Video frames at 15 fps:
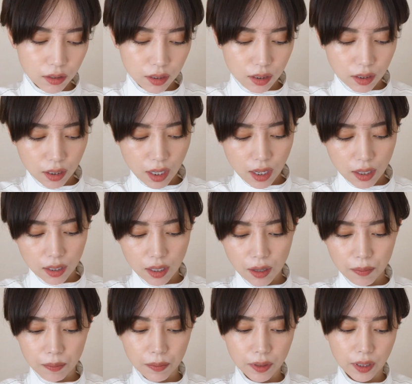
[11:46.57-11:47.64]
すそしてたっ
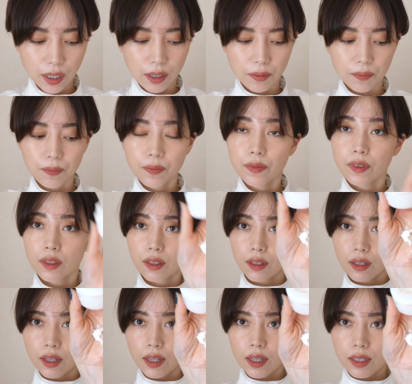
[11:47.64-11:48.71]
ぷり
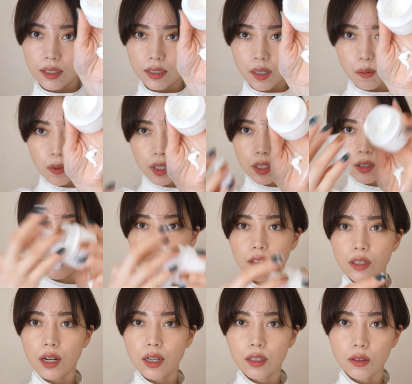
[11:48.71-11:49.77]

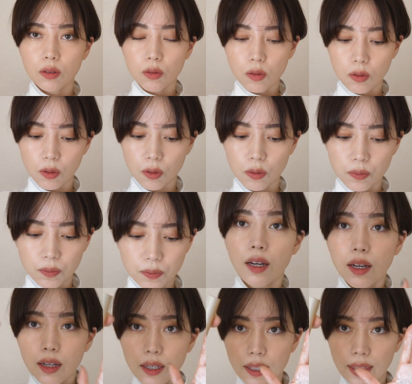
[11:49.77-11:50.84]
セミールフランと
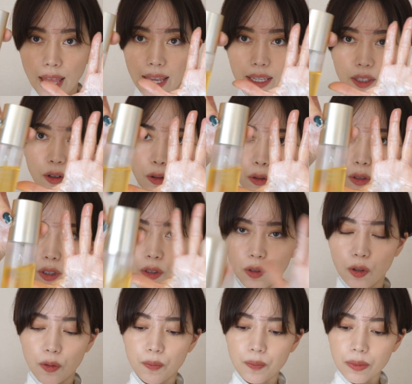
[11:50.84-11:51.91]
ナインのオイル
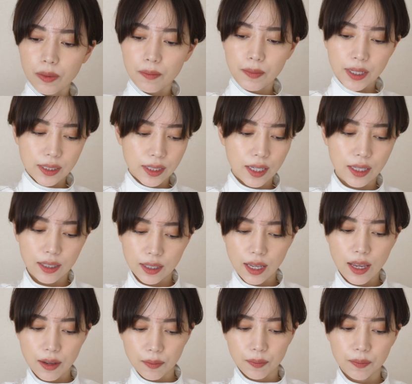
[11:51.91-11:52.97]
を混ぜ
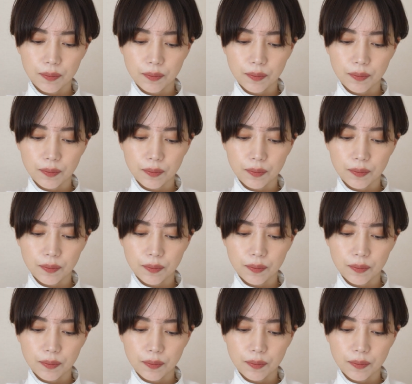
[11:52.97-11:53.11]
て